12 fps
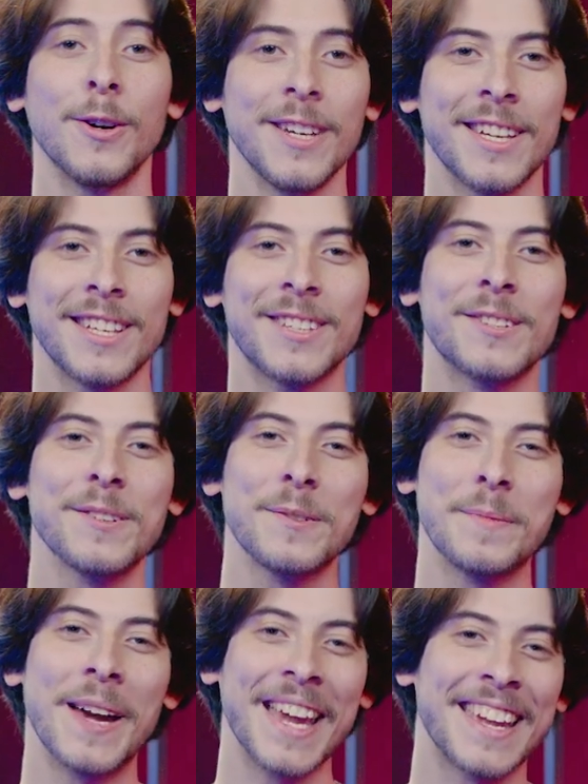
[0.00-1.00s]
Oi,
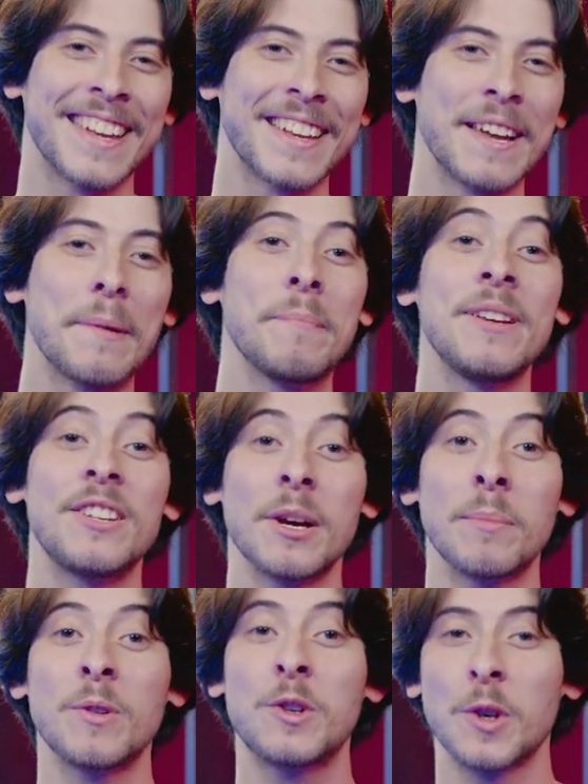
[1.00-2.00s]
tudo bem? Me
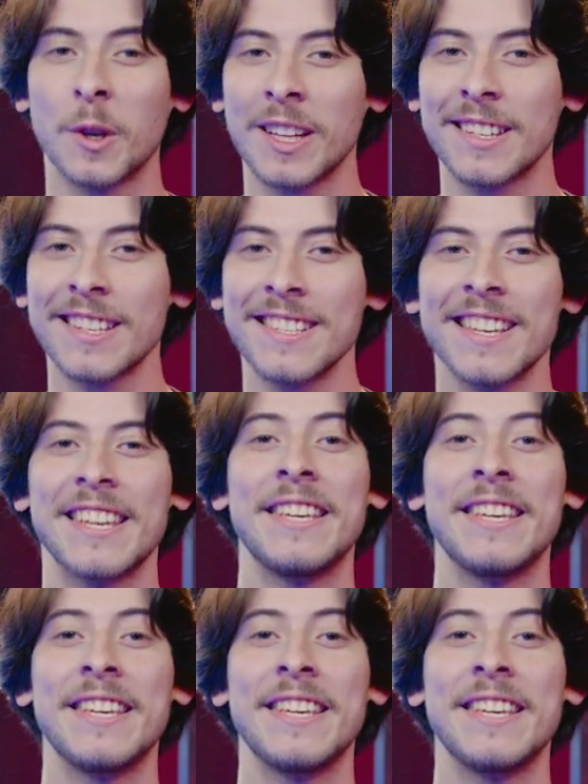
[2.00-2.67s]
chamo Jonatas